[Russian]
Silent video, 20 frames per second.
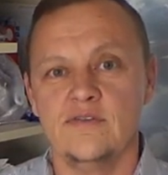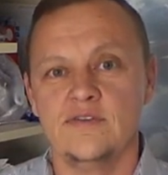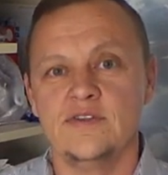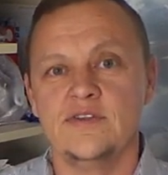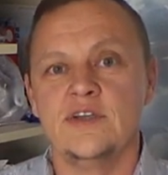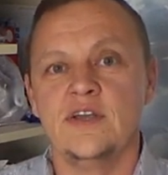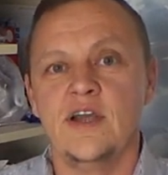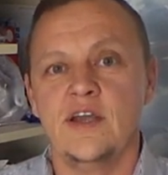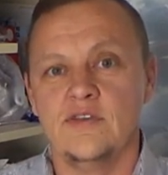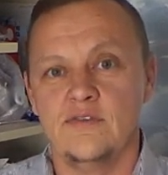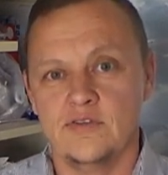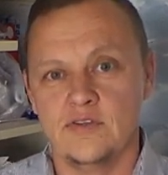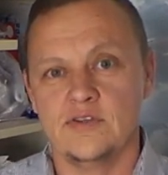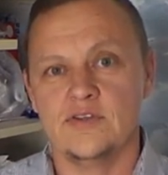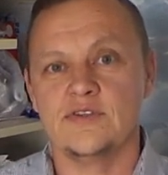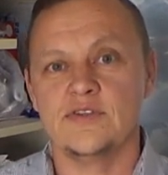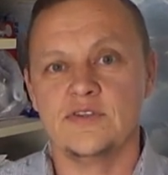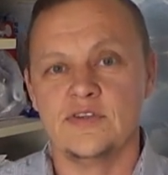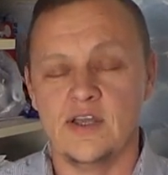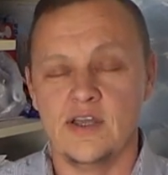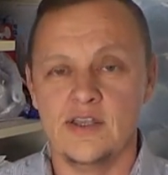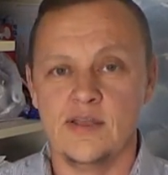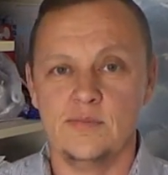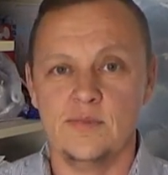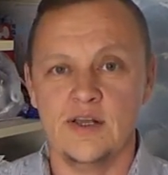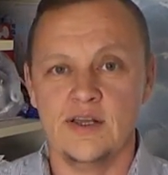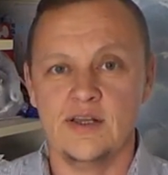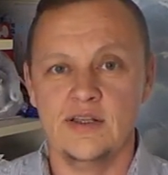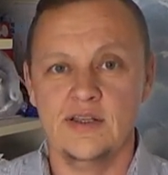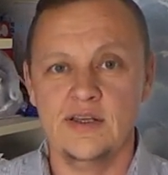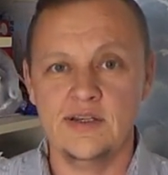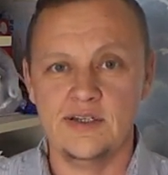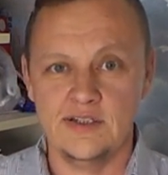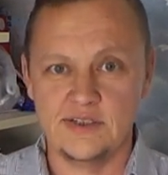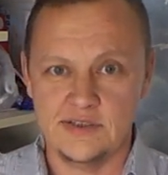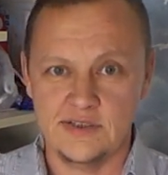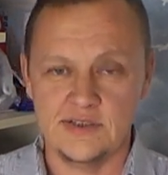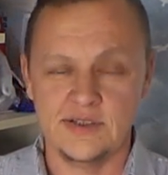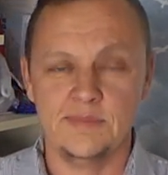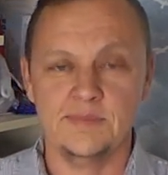Возникает вот это состояние
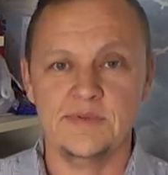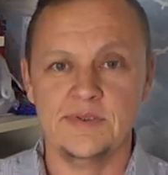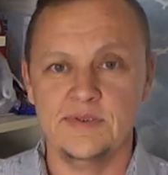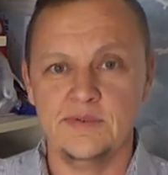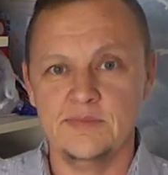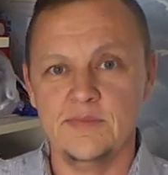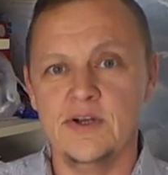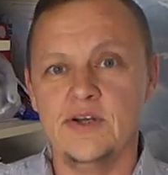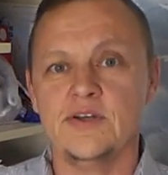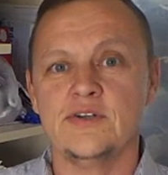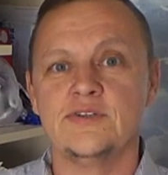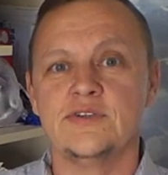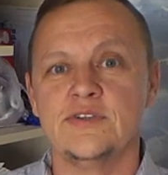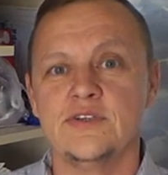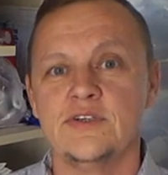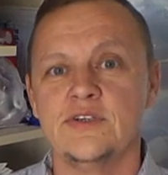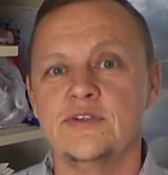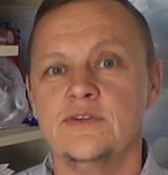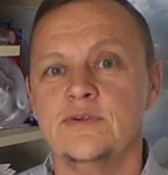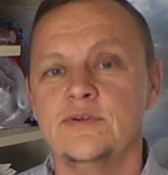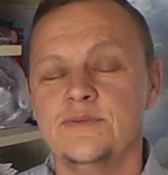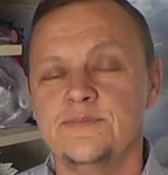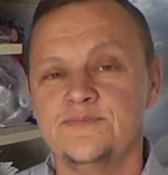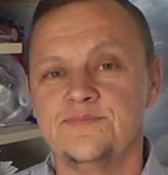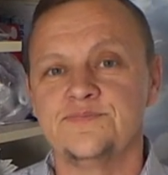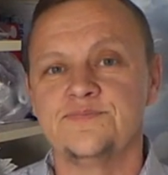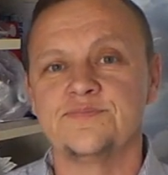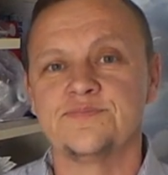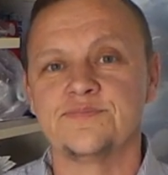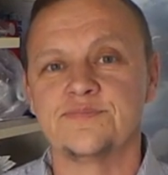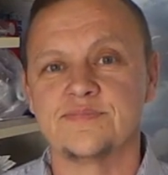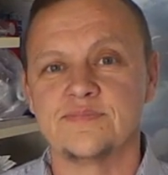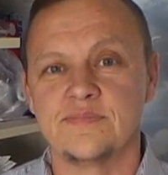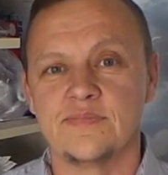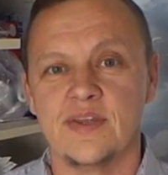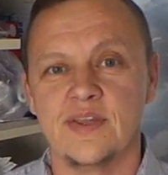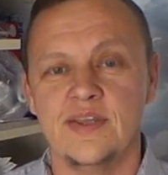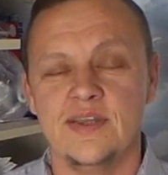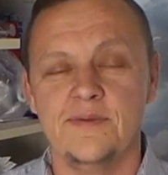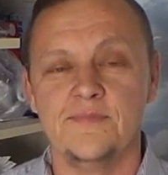благодарности, я поднимаюсь и иду
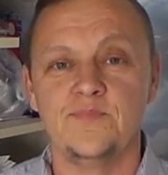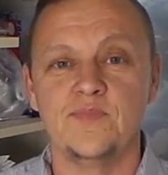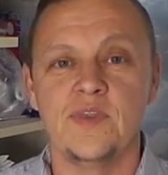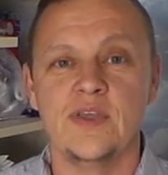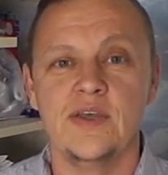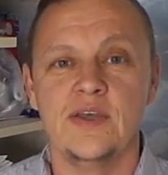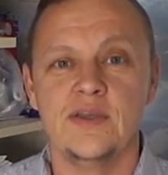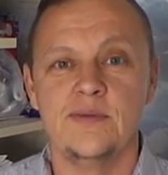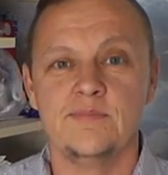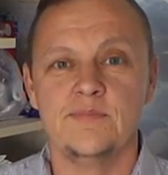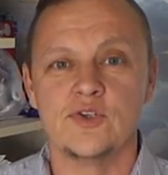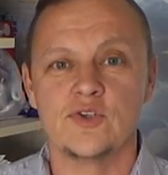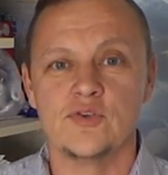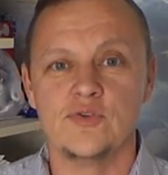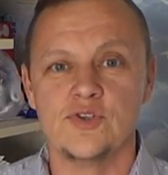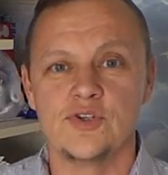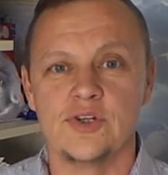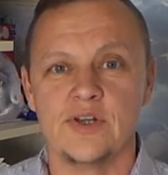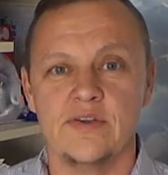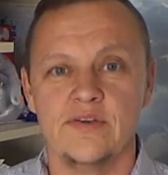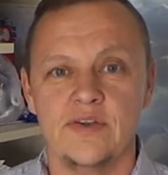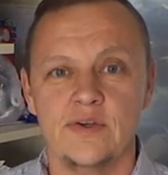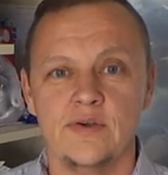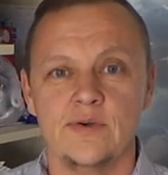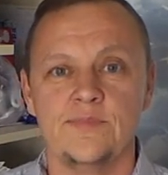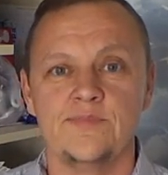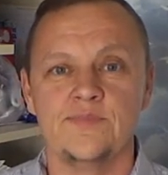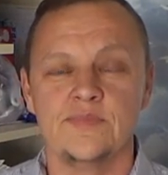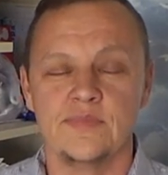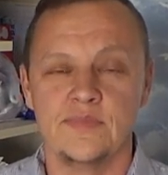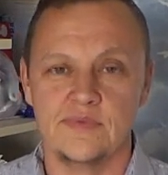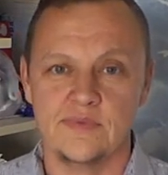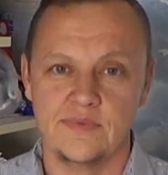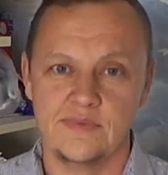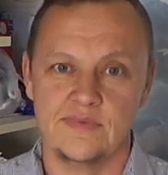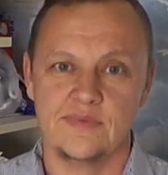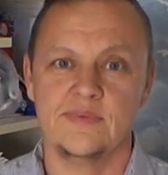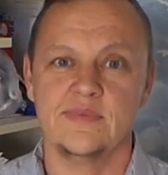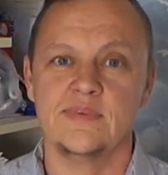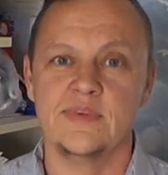и пишу человеку
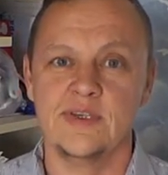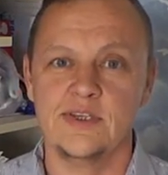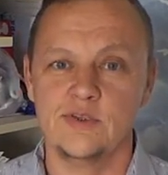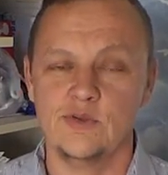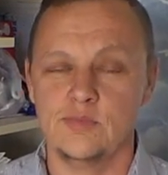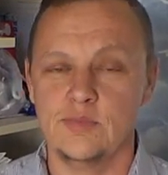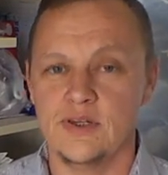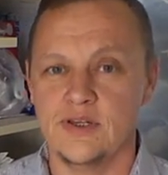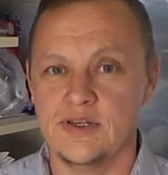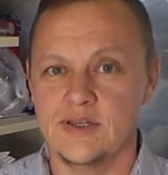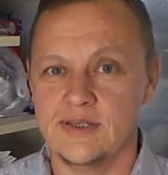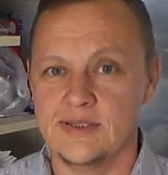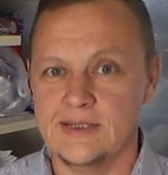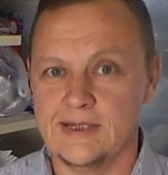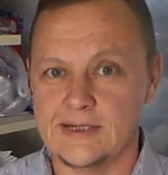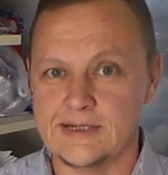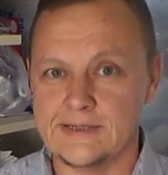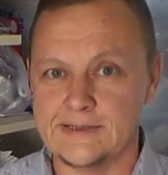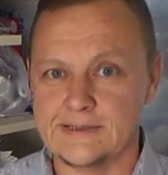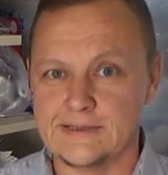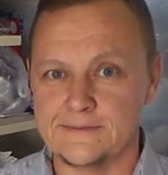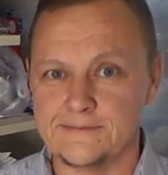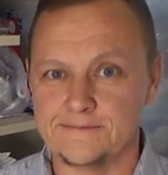эту благодарность.